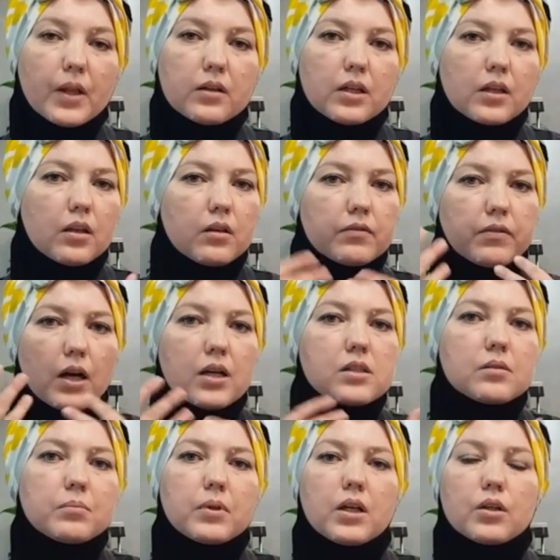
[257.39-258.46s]
Такие фразы
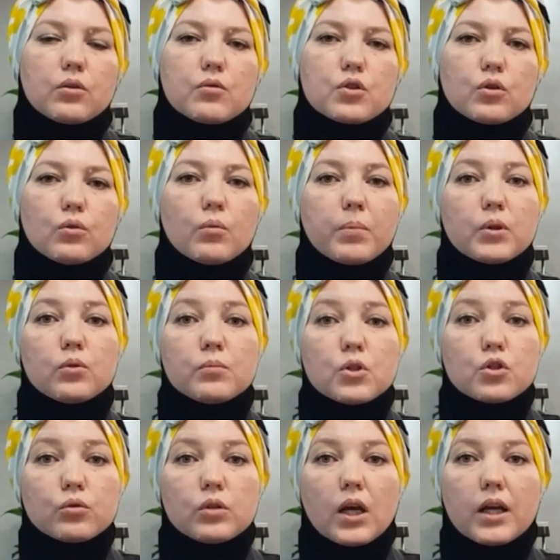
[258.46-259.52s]
были о том, что ну
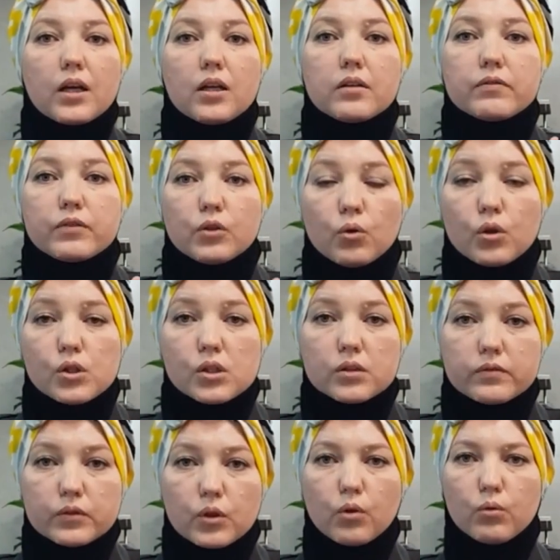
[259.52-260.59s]
подумаешь, ударили в нос и
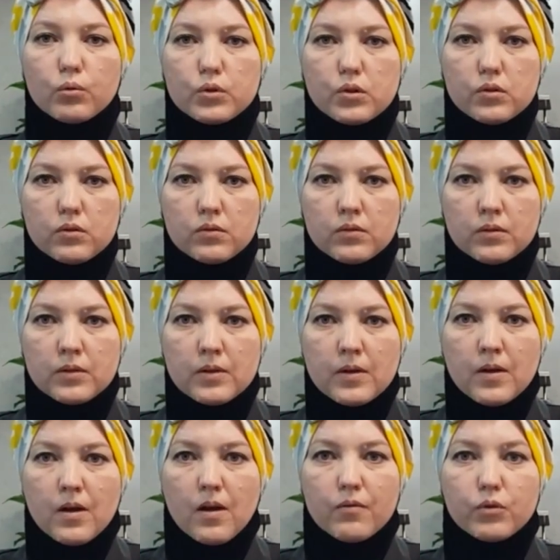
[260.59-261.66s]
в грудь.
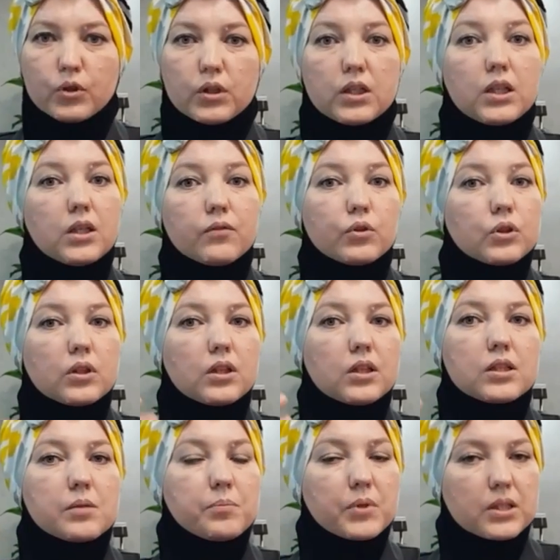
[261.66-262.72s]
Вот. И вот
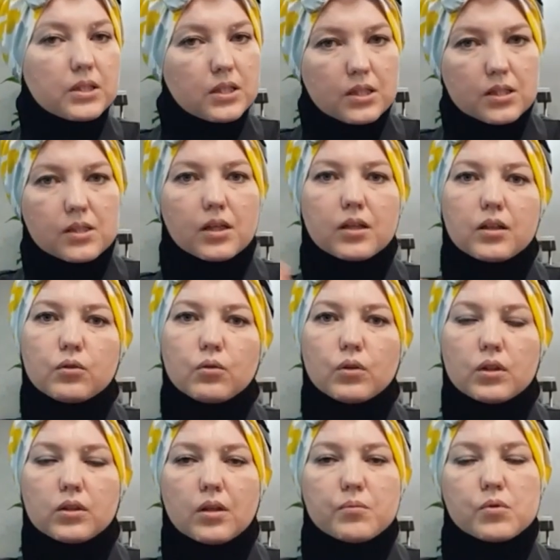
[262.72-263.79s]
экспертиза,
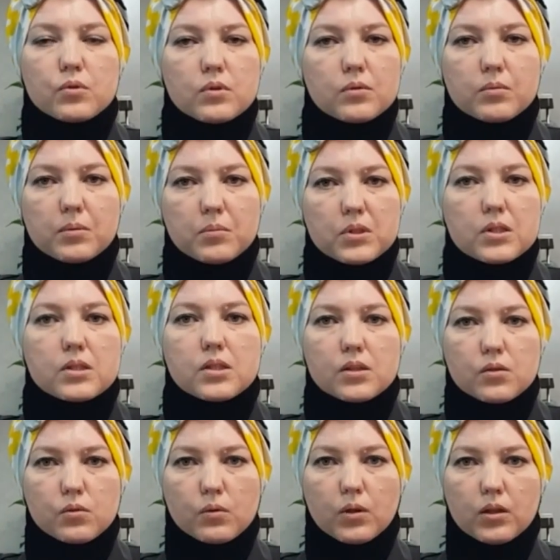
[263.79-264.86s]
которая там
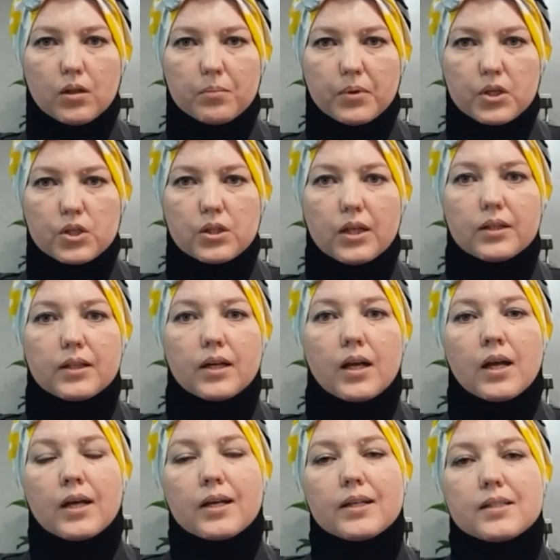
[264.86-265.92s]
судебно-медицинскую она прошла, да,
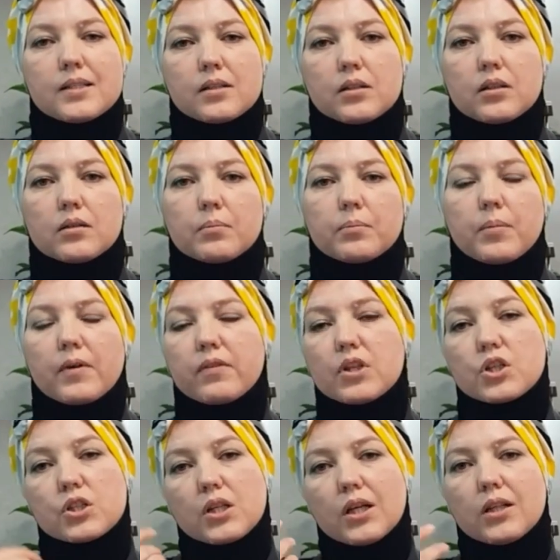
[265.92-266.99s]
эти
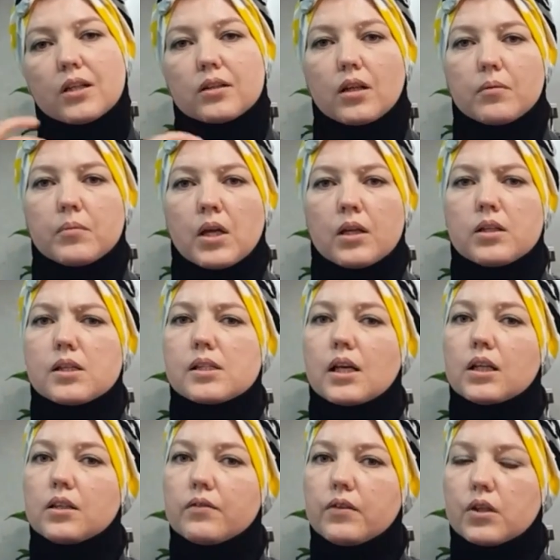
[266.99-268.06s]
повреждения там не
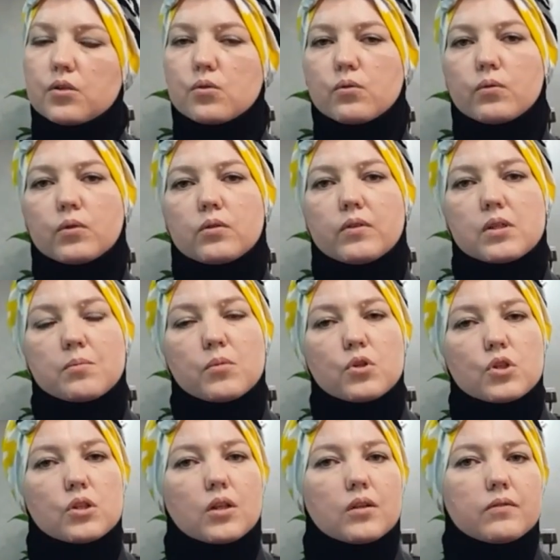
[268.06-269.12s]
соответствуют.
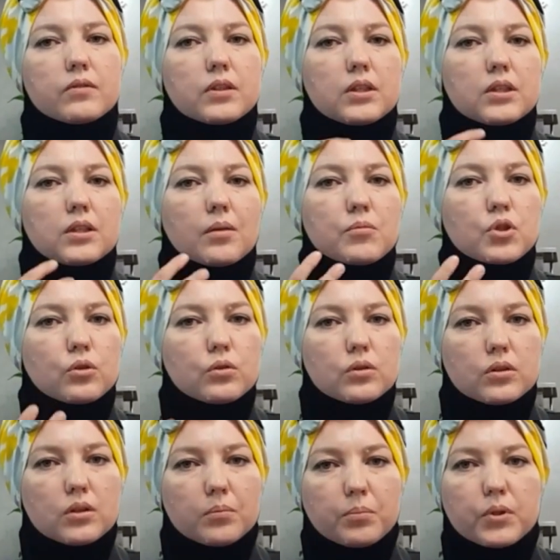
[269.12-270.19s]
Возможно, вы там
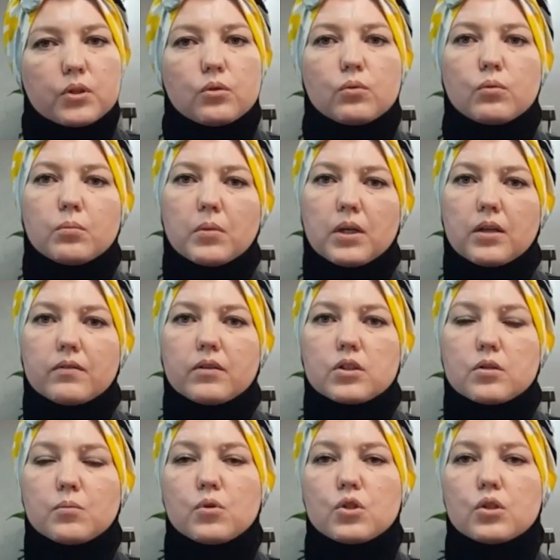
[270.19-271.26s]
что-то допридумали,
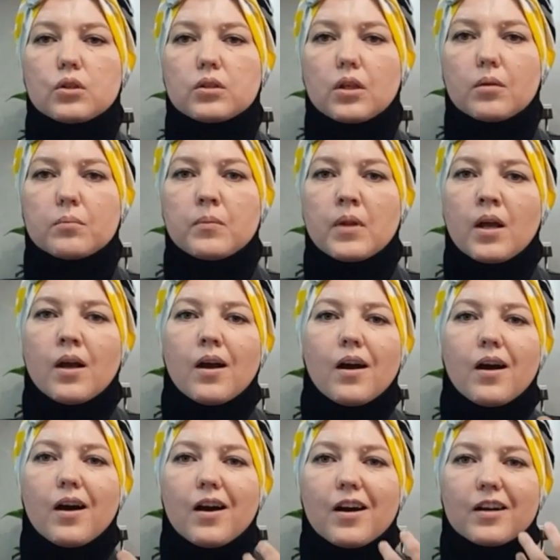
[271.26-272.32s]
возможно, там
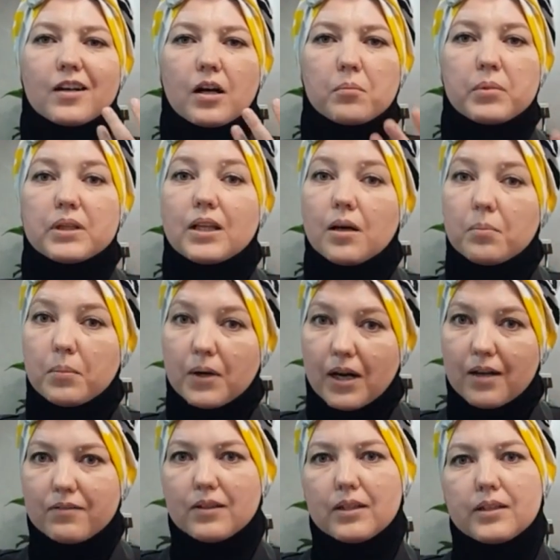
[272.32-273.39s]
а, как бы
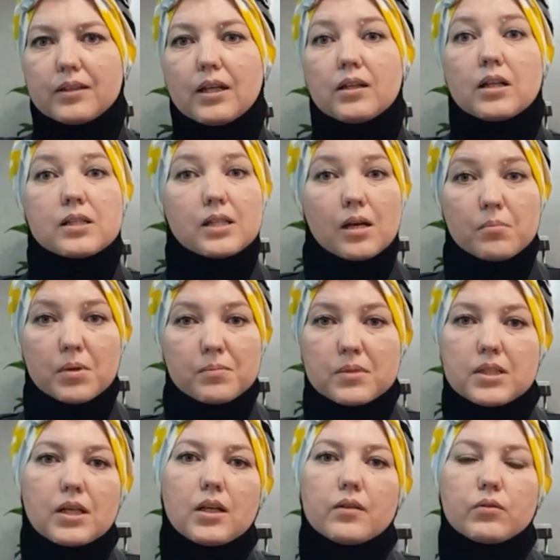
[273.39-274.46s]
добавили. Да. На самом
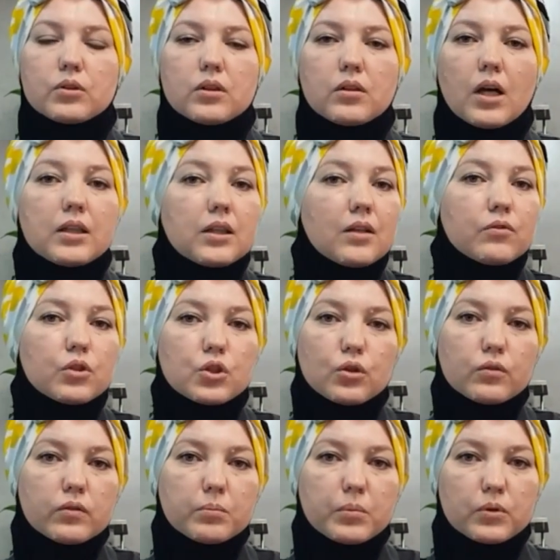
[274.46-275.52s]
деле, вот от того,
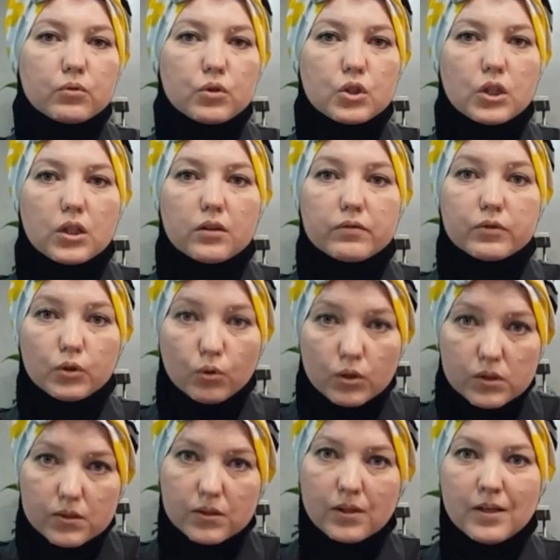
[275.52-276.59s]
что вы получили в
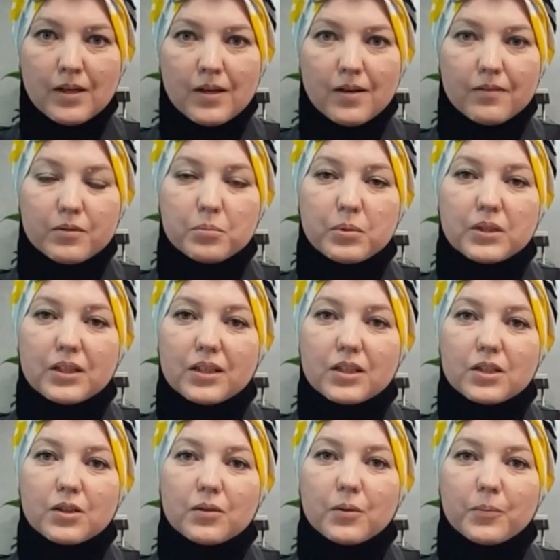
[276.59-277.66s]
нос, вы бы
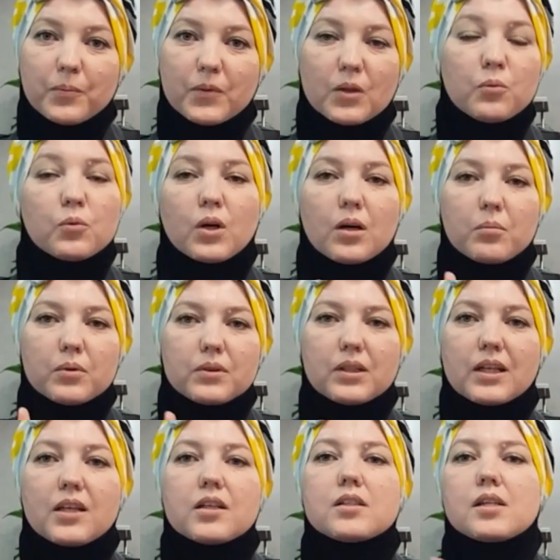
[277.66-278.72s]
таких, ну, как бы,
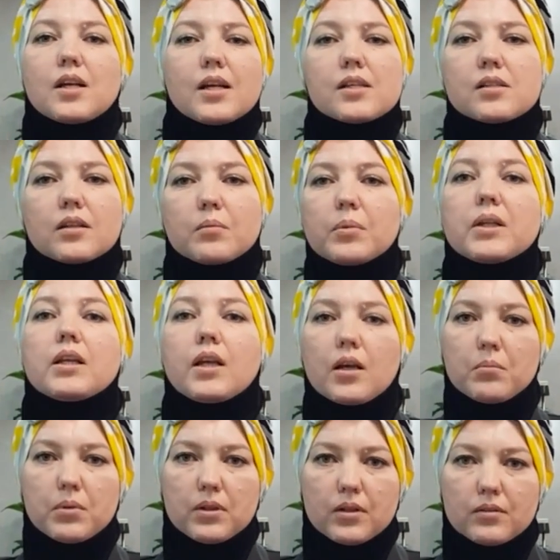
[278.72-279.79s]
таких телесных бы не
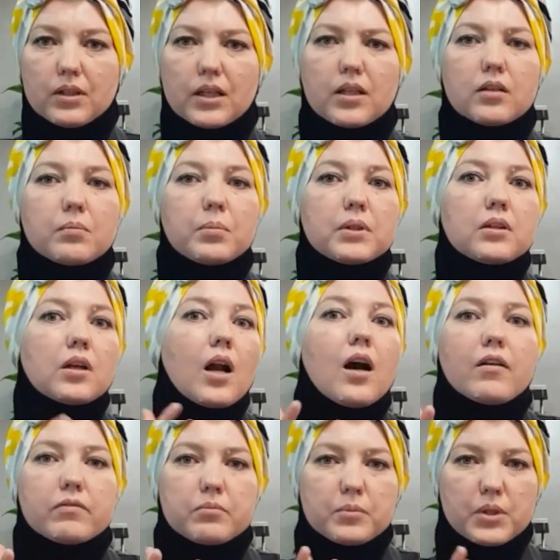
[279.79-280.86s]
было, таких бы
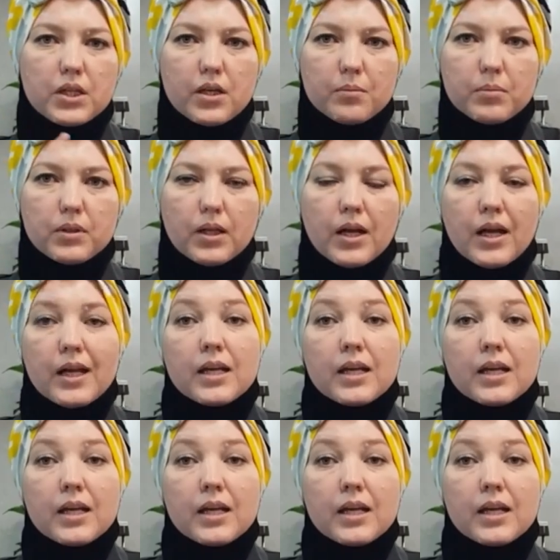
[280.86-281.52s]
травм не было.